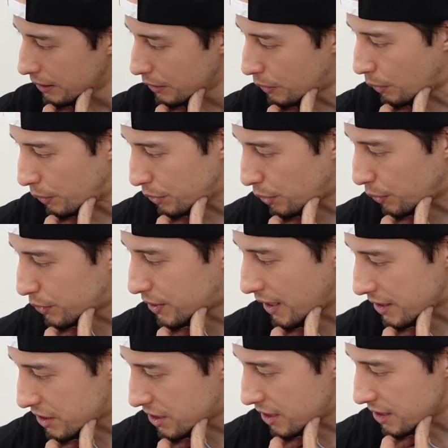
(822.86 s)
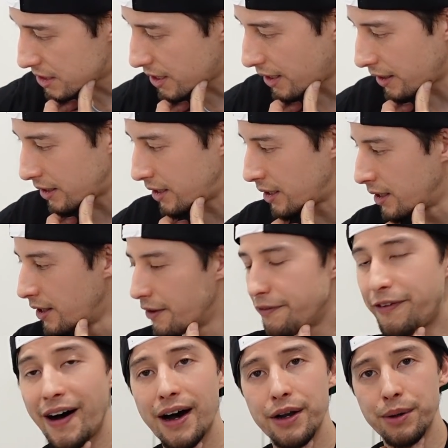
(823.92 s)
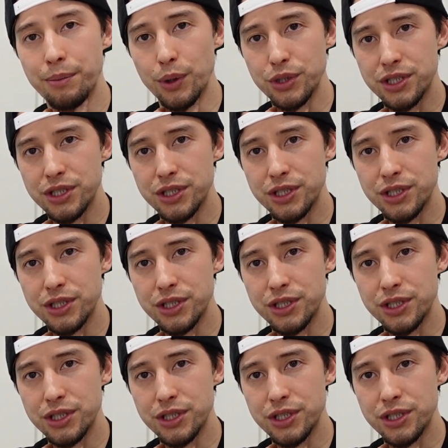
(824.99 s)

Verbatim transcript: こう、得点し、さらにファールも